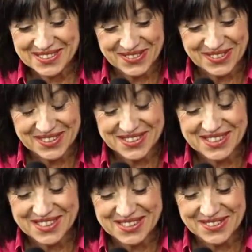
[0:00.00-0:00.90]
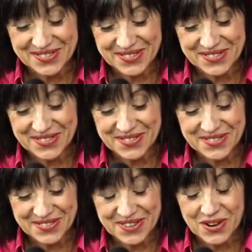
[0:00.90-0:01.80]
swoje szczęścia w,
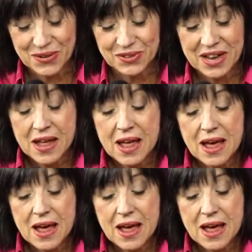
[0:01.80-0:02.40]
w, w Hollywood.